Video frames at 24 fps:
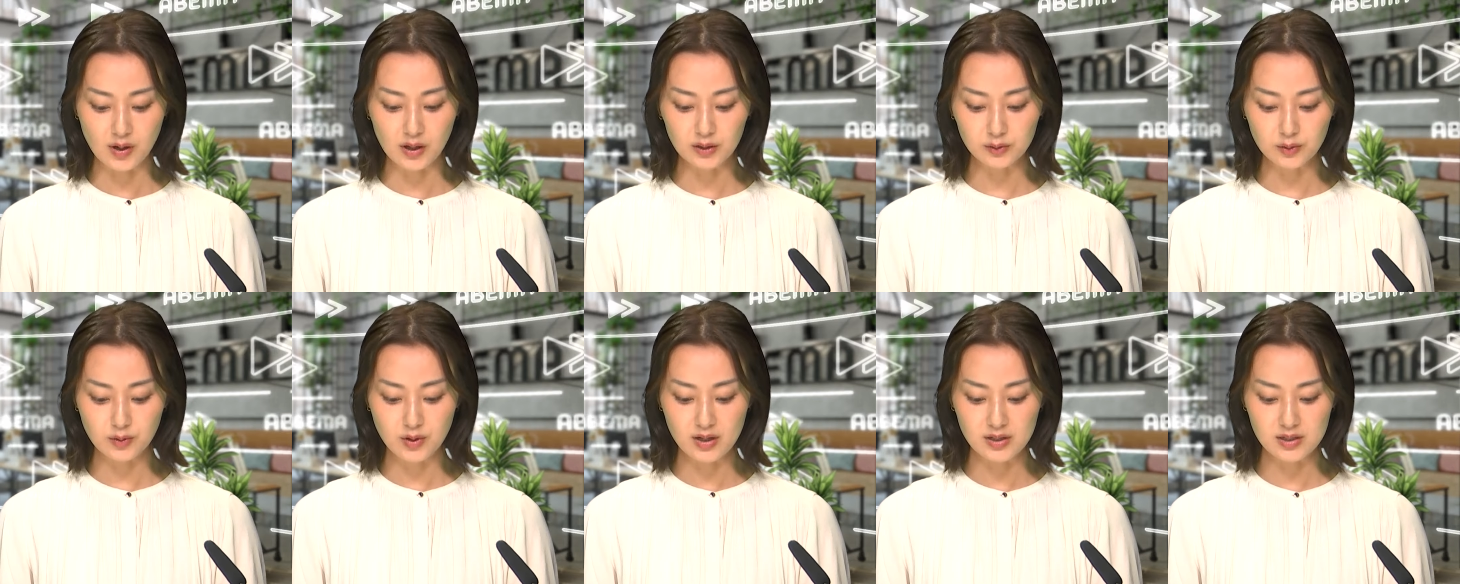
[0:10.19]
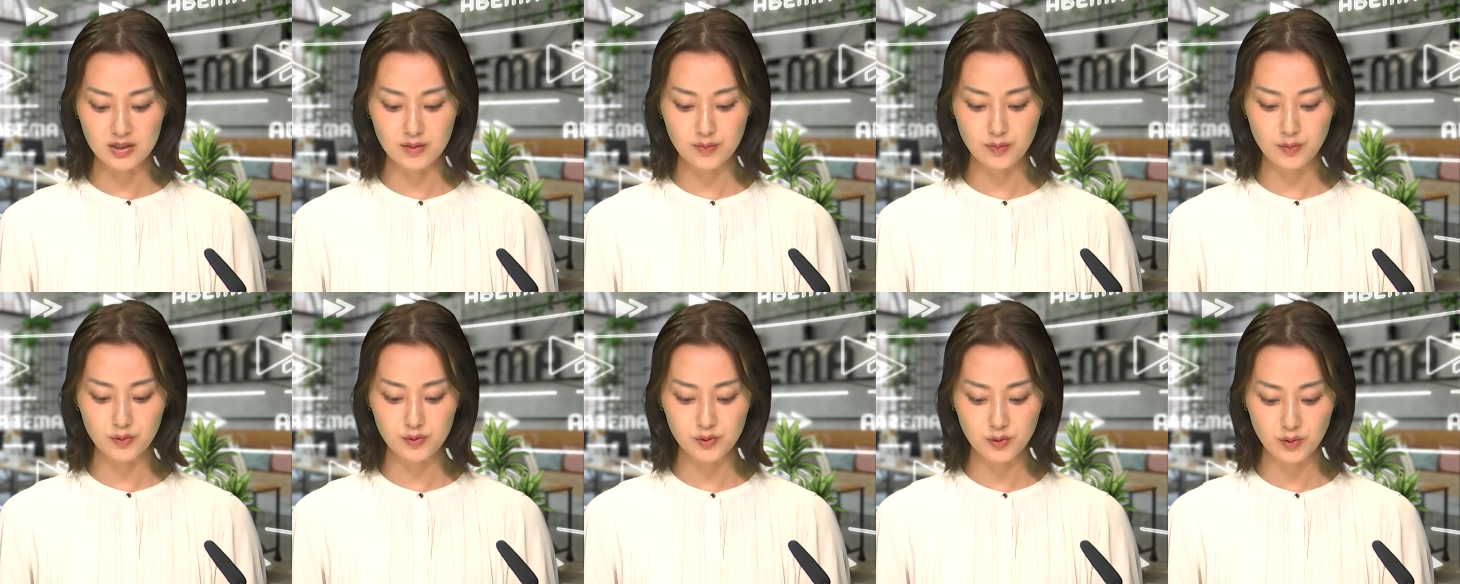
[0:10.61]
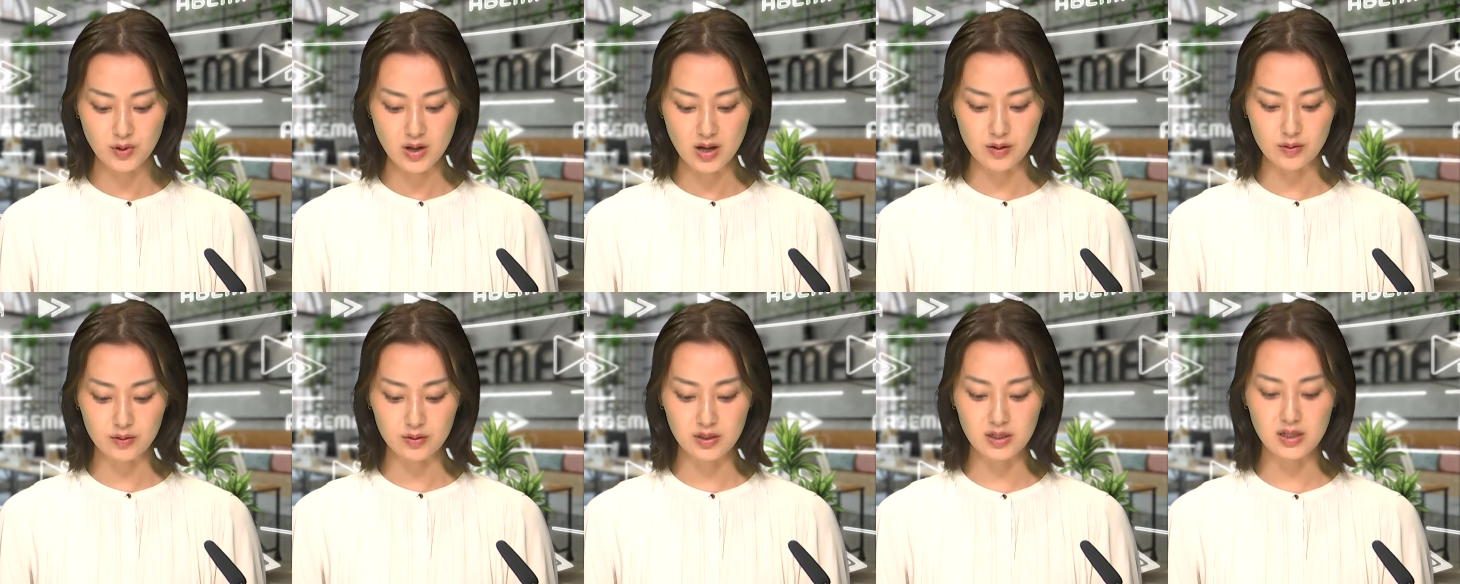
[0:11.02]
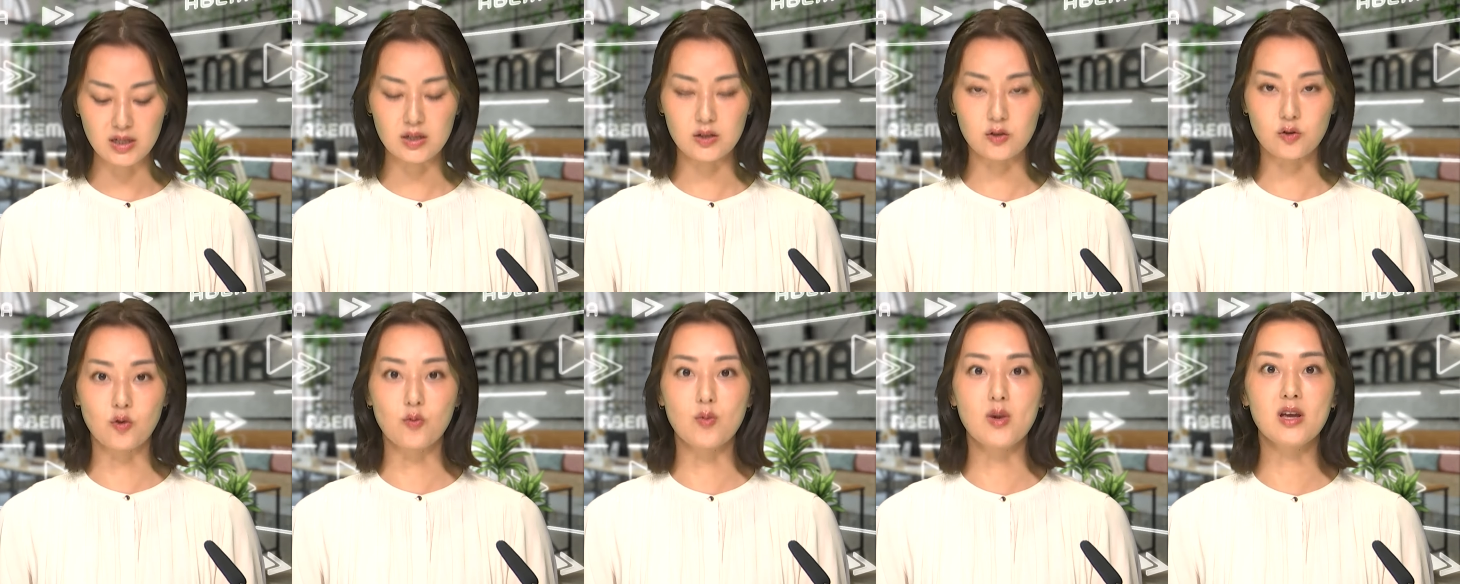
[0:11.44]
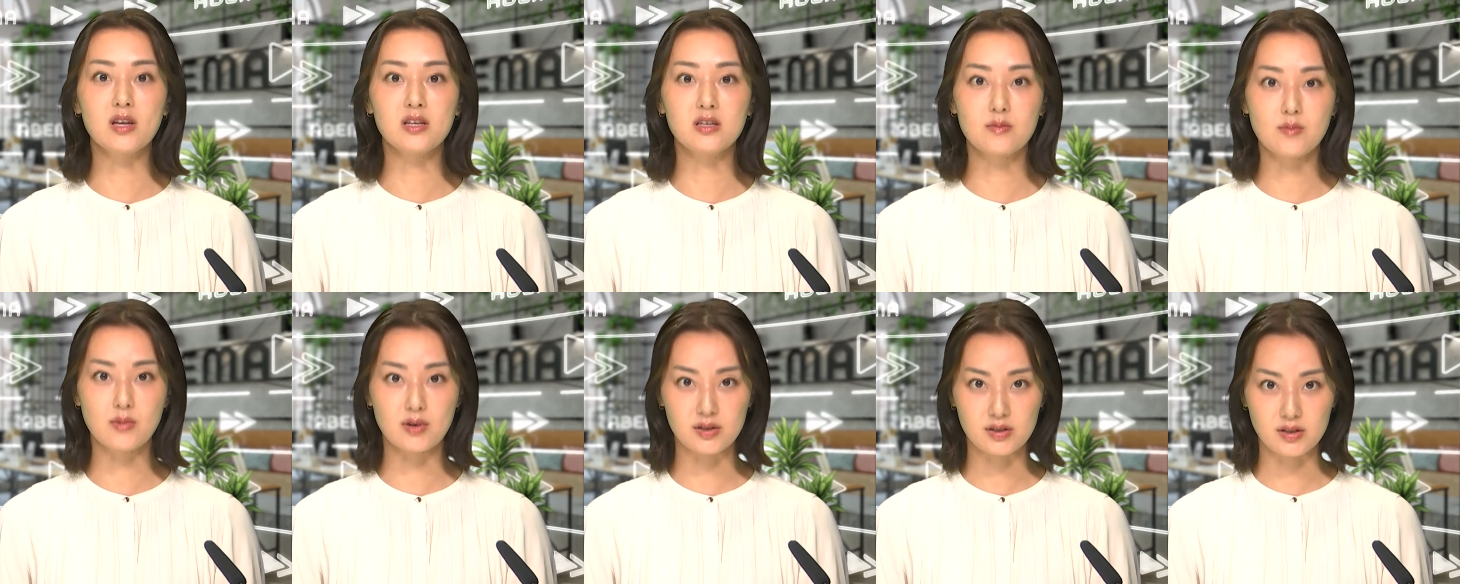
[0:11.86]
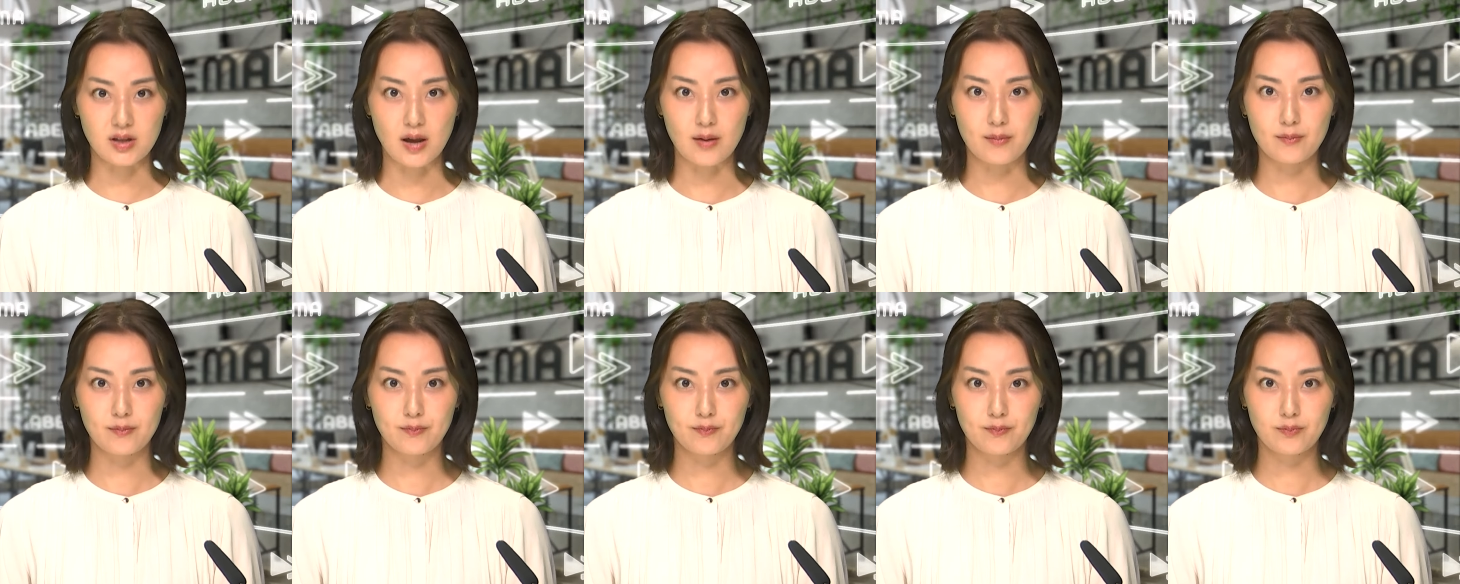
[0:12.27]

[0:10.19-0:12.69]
パートナーシップ条約に署名しました。